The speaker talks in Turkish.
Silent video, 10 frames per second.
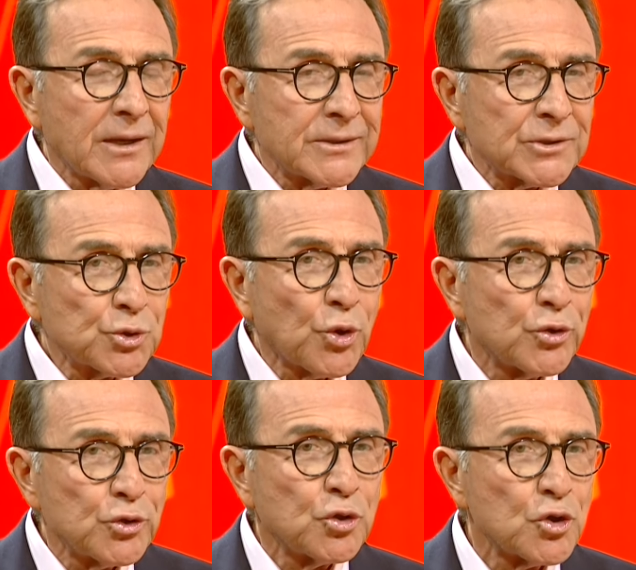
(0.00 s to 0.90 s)

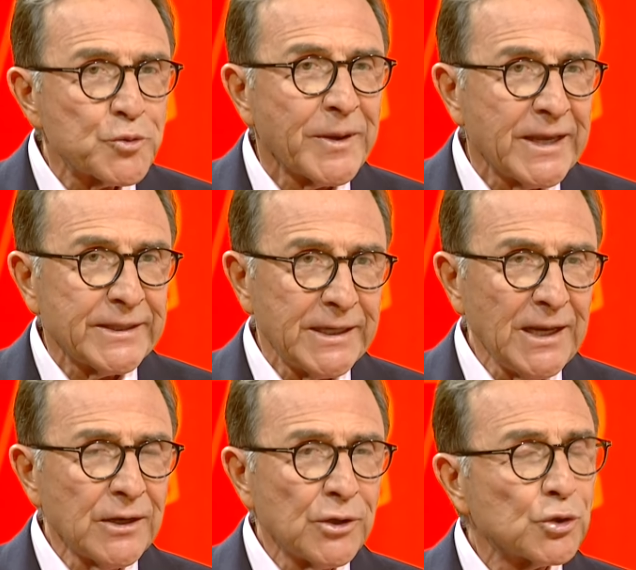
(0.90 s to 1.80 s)
sorunu çözmeye
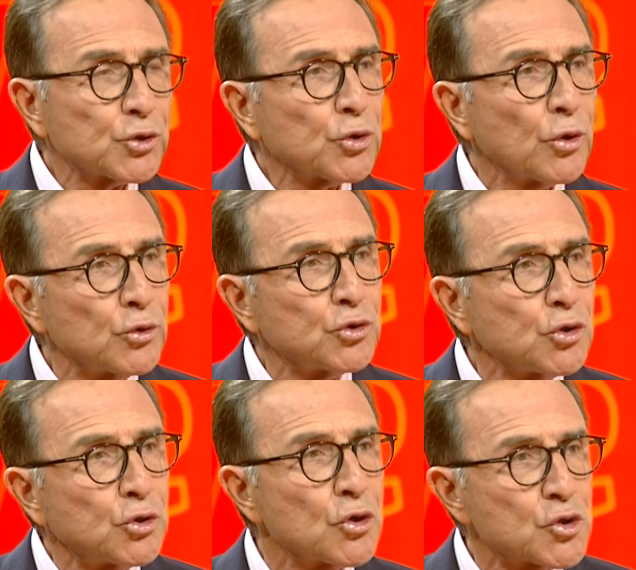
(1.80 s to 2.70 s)
değil sonucu
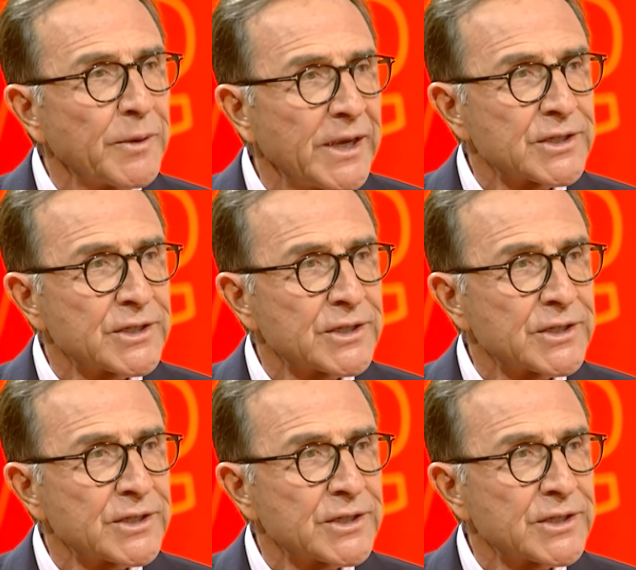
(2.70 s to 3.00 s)
çözmeye